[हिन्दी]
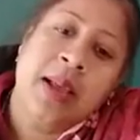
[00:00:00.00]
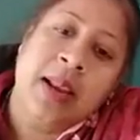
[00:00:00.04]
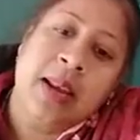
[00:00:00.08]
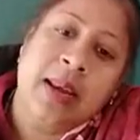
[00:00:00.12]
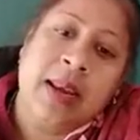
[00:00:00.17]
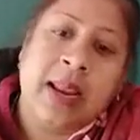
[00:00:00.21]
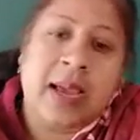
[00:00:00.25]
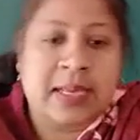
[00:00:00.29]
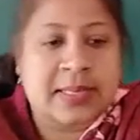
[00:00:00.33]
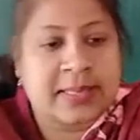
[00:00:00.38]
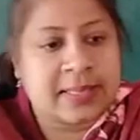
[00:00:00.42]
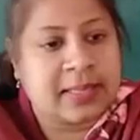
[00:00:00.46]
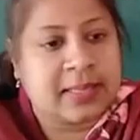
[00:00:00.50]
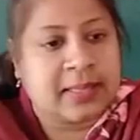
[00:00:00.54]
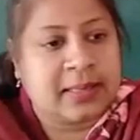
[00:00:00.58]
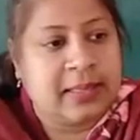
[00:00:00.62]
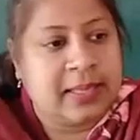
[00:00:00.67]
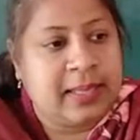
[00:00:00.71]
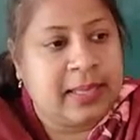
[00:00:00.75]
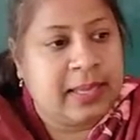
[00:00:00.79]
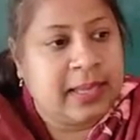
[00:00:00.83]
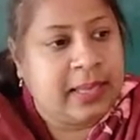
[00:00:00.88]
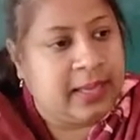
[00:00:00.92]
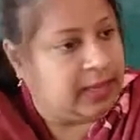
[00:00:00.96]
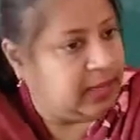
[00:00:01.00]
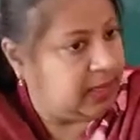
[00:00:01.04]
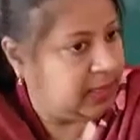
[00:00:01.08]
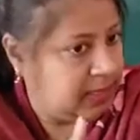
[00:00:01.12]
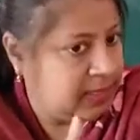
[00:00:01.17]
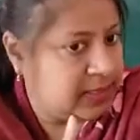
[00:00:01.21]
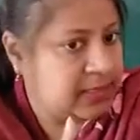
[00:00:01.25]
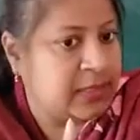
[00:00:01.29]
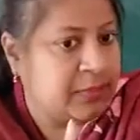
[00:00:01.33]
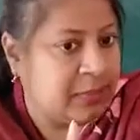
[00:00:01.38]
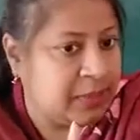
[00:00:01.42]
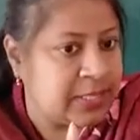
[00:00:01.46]
ला सकते हैं
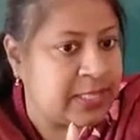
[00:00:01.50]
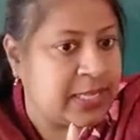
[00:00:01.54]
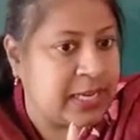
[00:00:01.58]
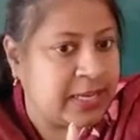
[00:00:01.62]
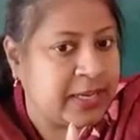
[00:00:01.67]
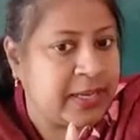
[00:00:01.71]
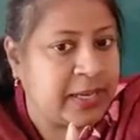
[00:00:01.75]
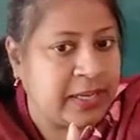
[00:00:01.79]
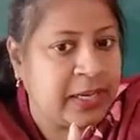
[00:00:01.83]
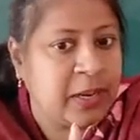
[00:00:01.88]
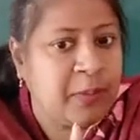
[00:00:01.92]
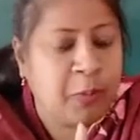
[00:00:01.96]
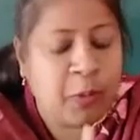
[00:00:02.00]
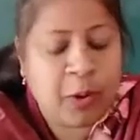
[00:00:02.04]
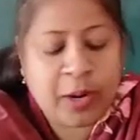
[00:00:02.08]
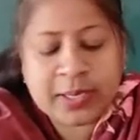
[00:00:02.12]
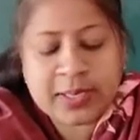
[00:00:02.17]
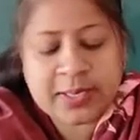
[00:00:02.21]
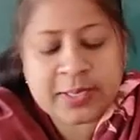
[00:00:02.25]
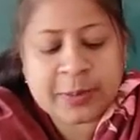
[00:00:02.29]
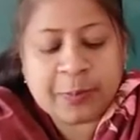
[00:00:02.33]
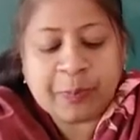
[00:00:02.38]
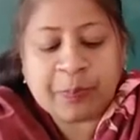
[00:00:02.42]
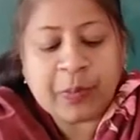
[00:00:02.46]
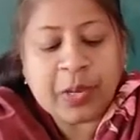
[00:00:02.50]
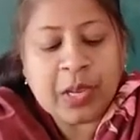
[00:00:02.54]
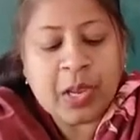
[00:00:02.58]
समझ आ रही है ना पॉइंट्स